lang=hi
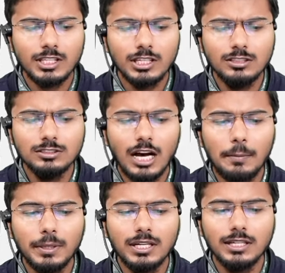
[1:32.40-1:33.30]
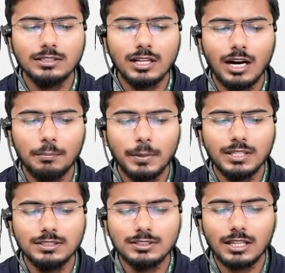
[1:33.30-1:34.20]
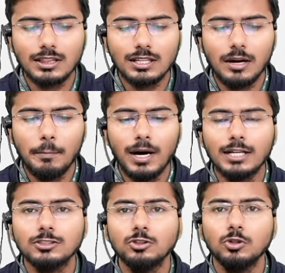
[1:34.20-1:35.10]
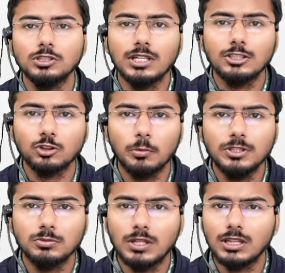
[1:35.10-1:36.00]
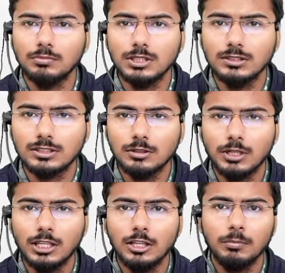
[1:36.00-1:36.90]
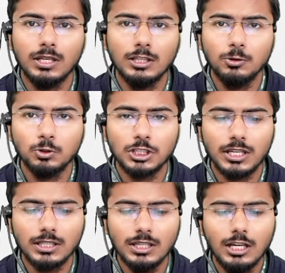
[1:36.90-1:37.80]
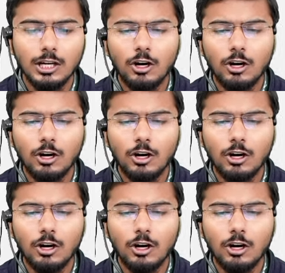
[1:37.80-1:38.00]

एग्जाम की डेट आपकी 17 मार्च 2024 मतलब तीसरे महीने में ही हो जाएगी